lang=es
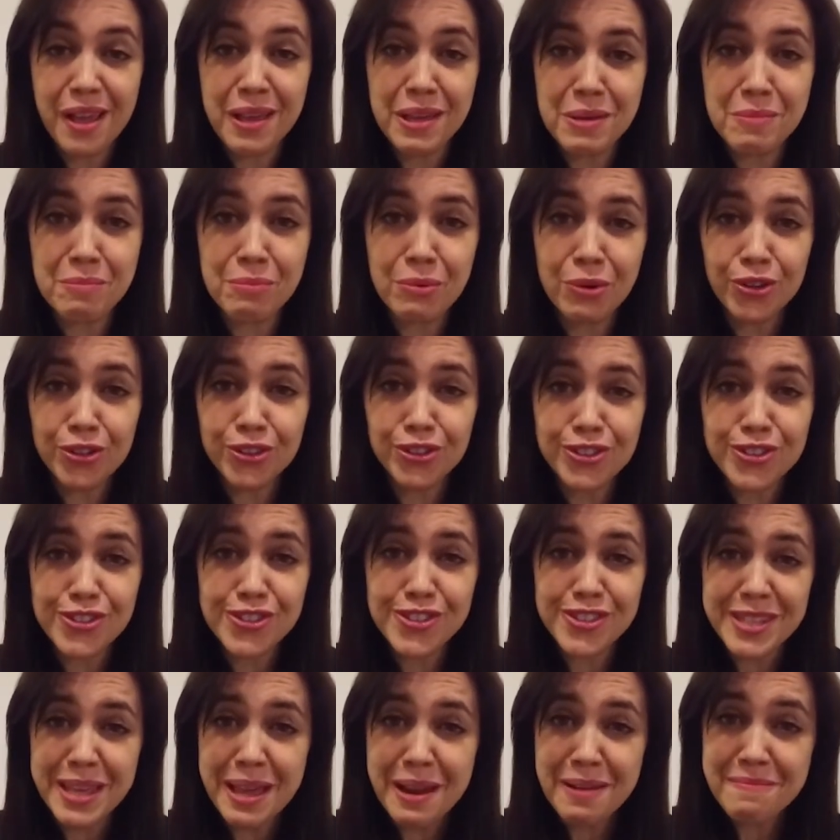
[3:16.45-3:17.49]
y por otros
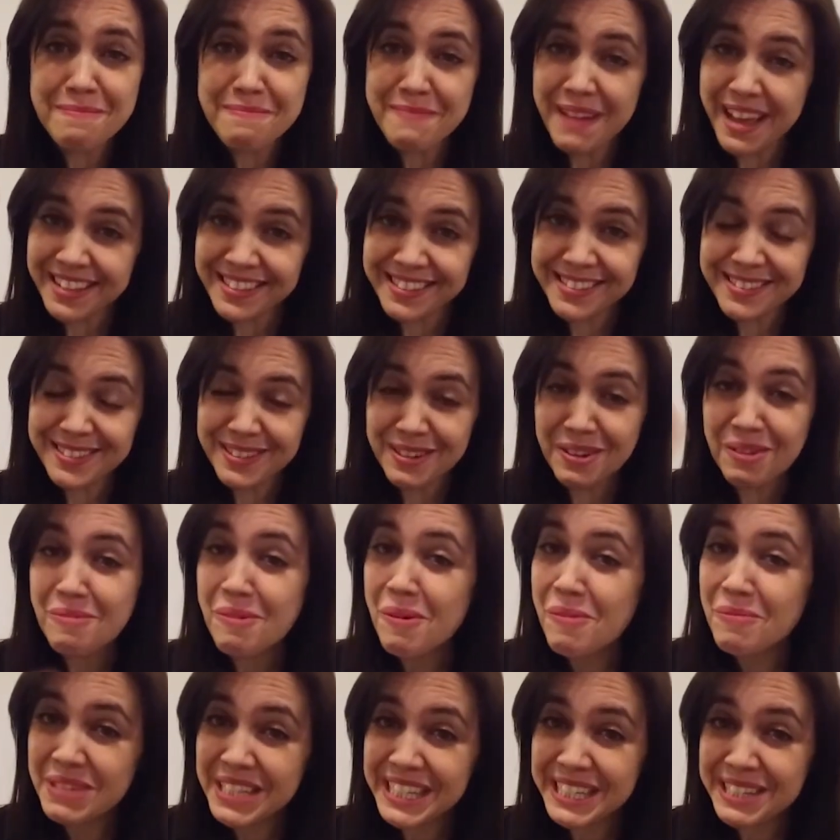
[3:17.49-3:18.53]
100 más como
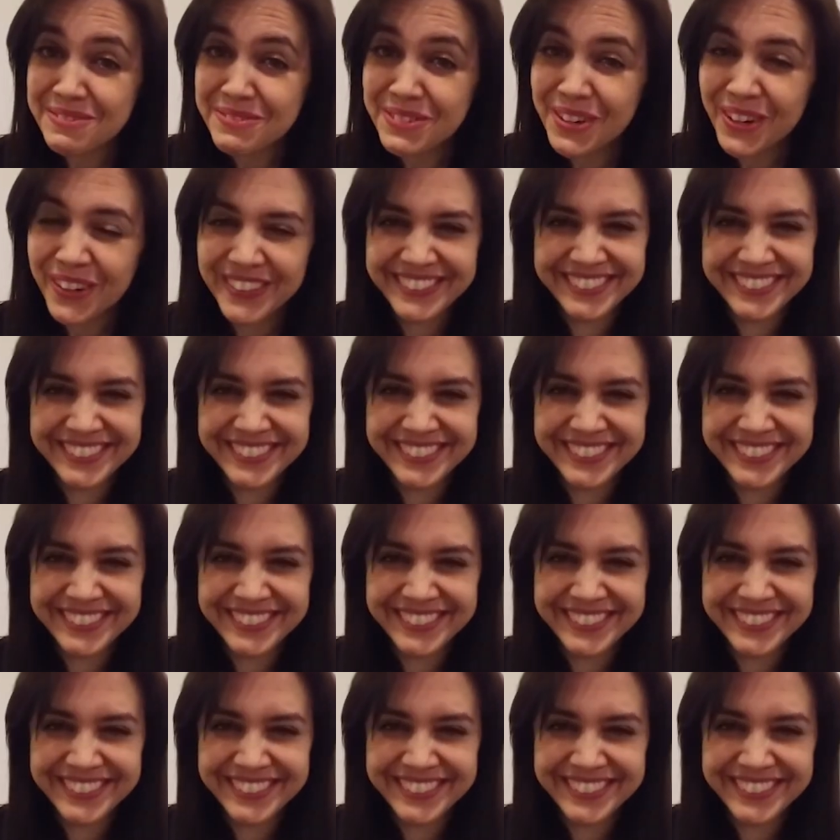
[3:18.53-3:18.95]
mínimo.